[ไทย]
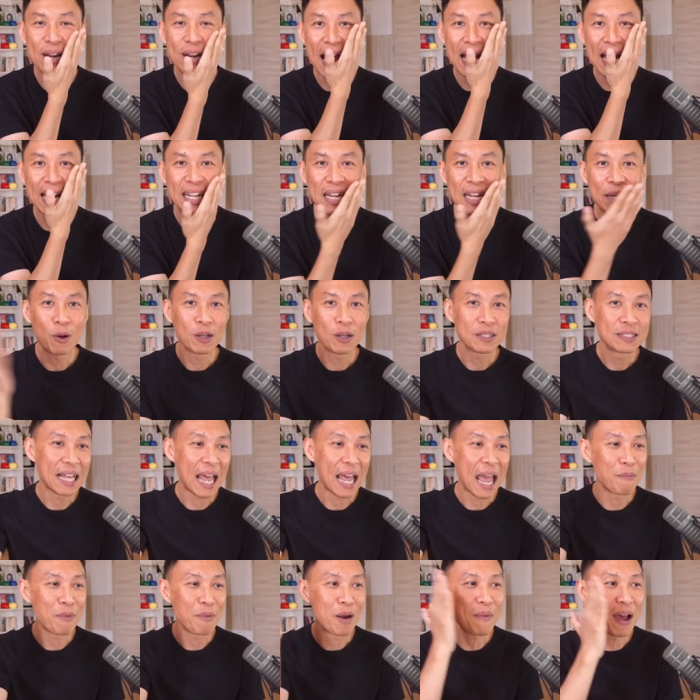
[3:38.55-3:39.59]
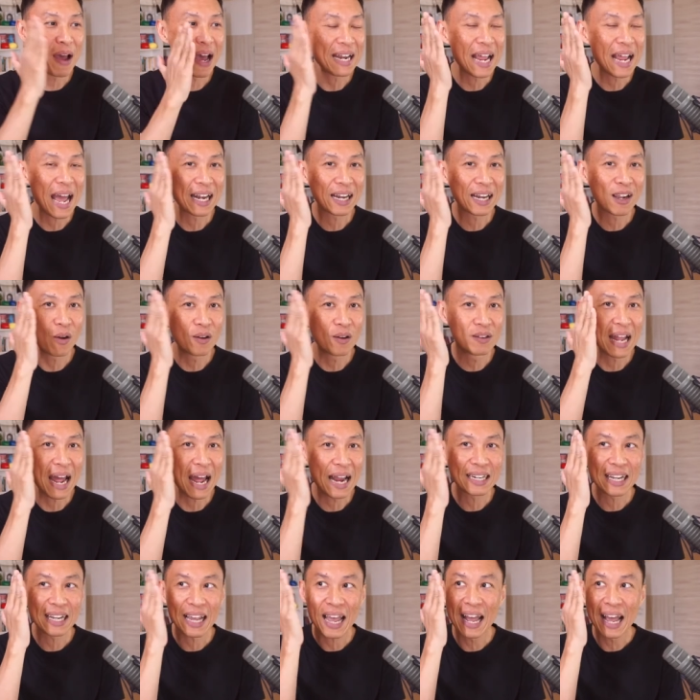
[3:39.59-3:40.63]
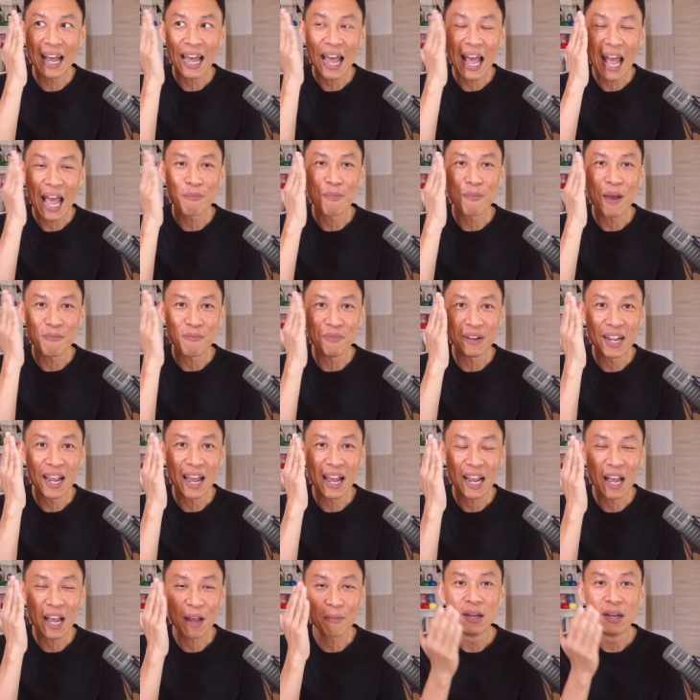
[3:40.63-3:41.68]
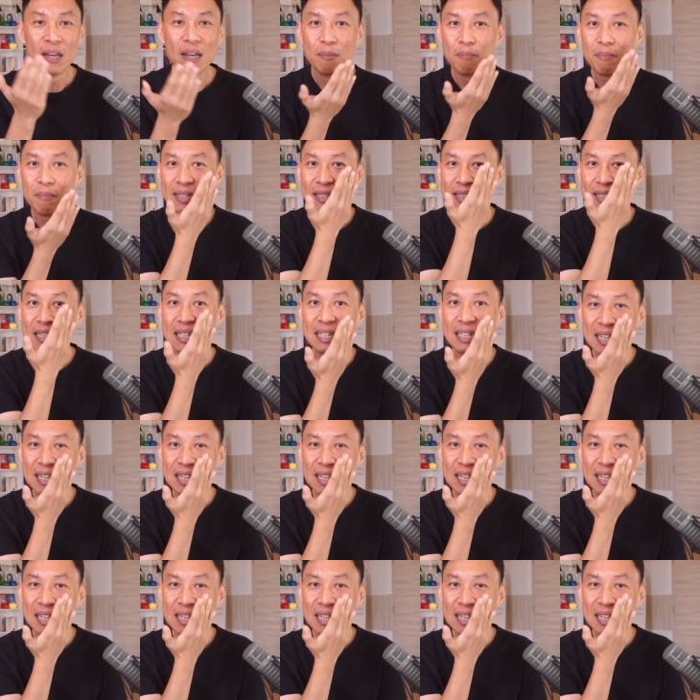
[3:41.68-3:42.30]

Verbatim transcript: ด้านนี้เพราะแสงมันมาด้านข้างๆแบบนี้ครับมันเกิด